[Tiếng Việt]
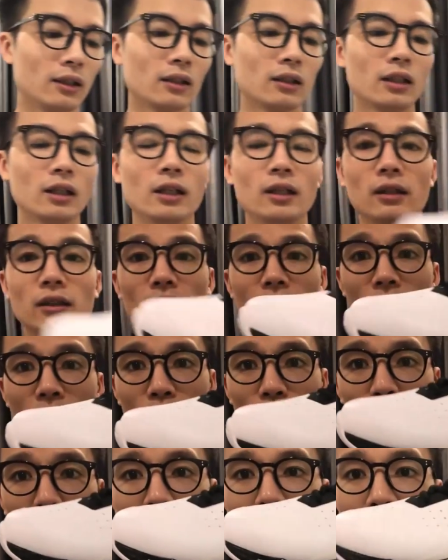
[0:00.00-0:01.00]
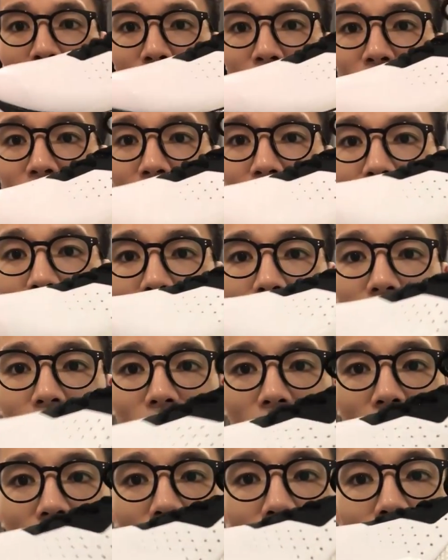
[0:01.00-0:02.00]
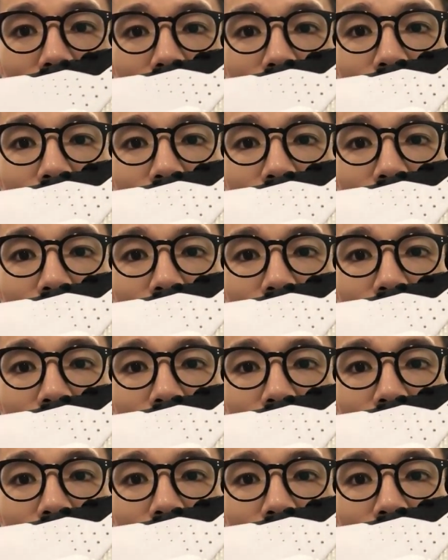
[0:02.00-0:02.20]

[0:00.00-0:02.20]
đấy thì giúp bảo vệ uh,